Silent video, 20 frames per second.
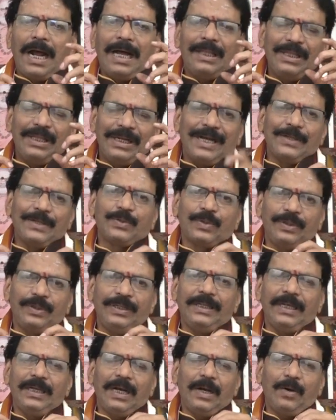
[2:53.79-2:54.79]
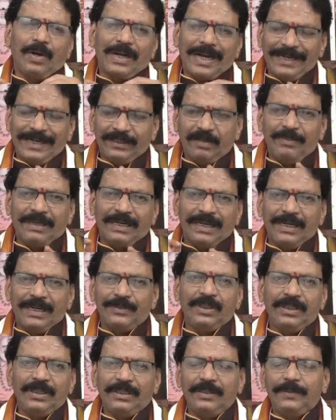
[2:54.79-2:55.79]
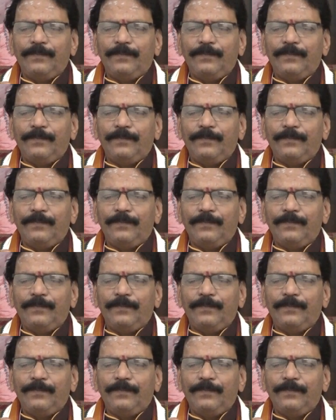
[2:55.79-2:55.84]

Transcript: అది రాసుకొని ఒక కాగితం మీద రాసి